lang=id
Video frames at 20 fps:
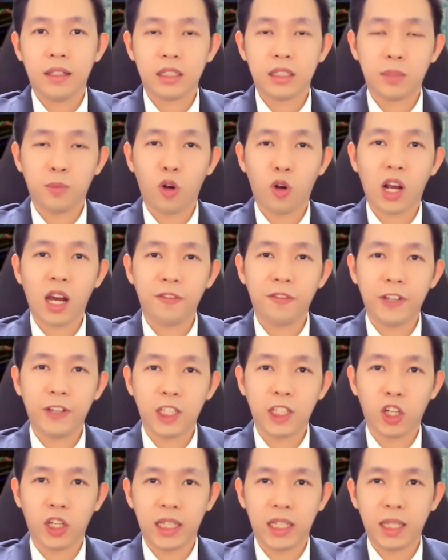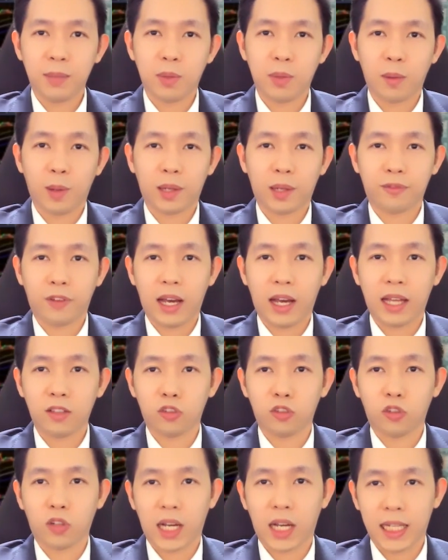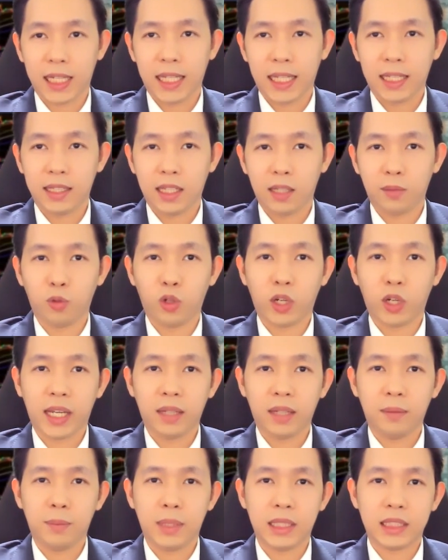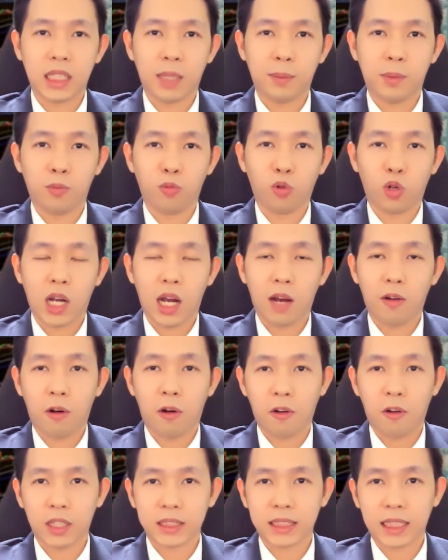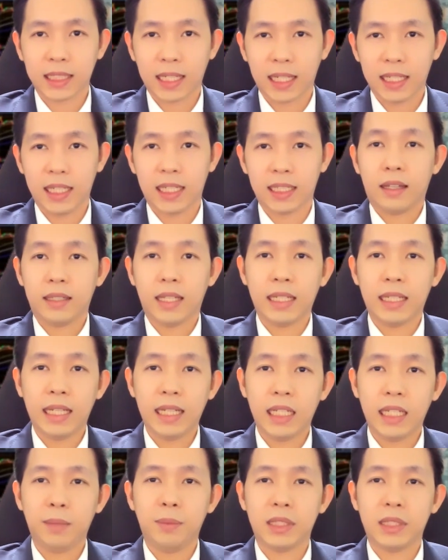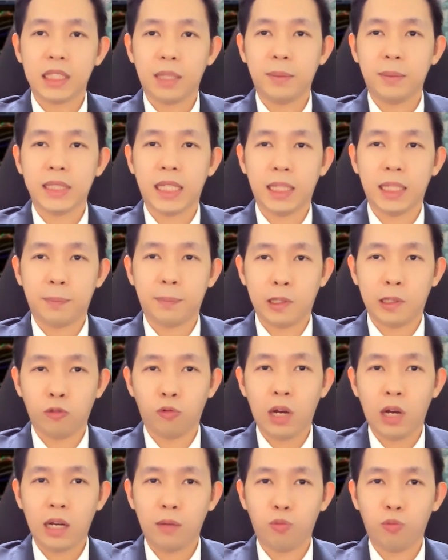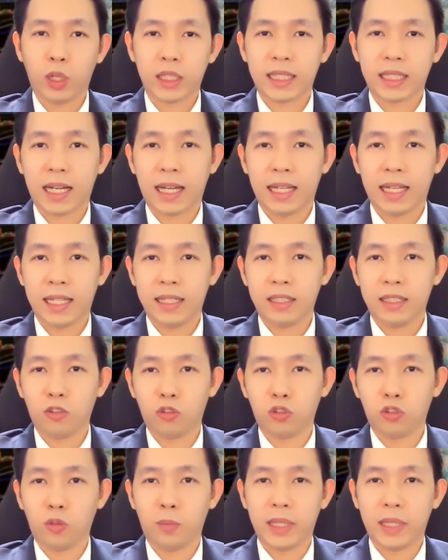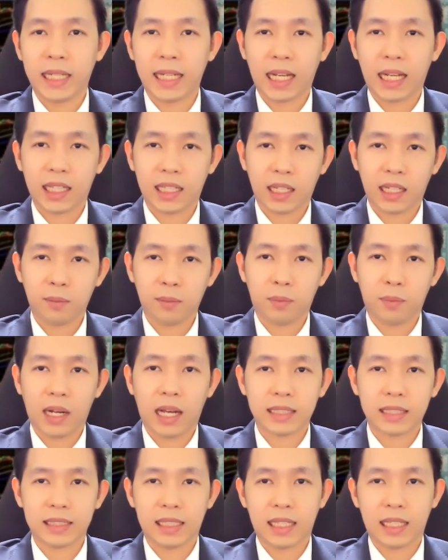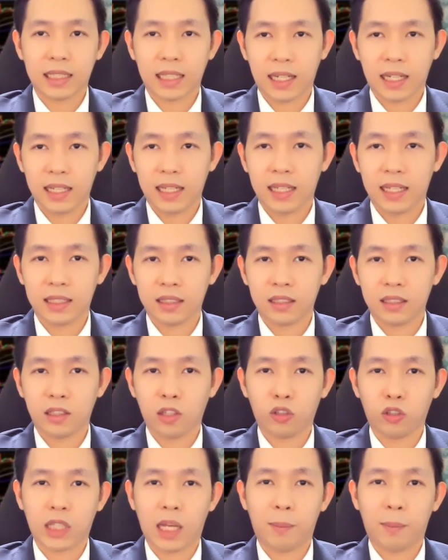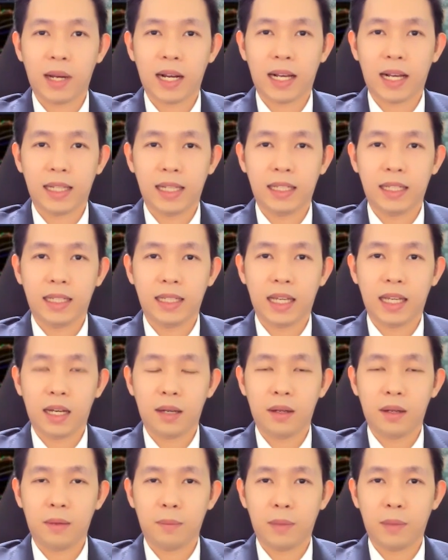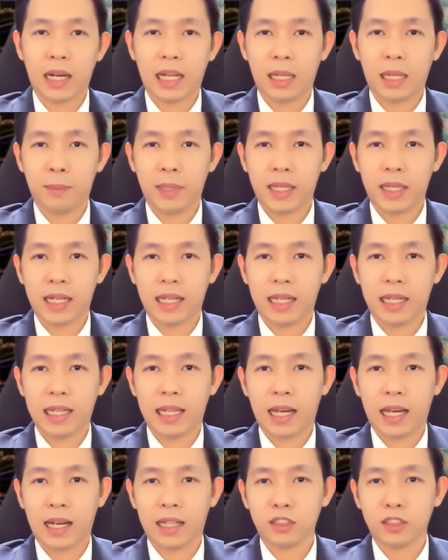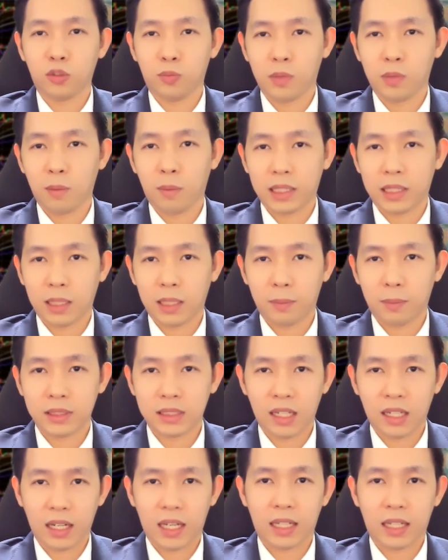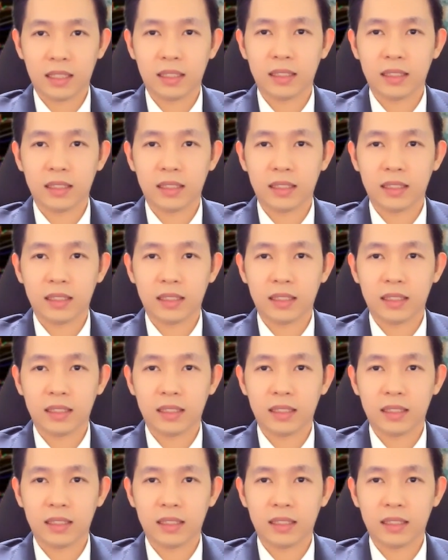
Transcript: Semoga video ini bermanfaat untuk kalian dan mungkin bisa membuka wawasan kalian. Dan ini bisa menjadi peluang buat kalian untuk meningkatkan penghasilan kalian, terutama kalian yang mengalami kehilangan sumber mata pencarian.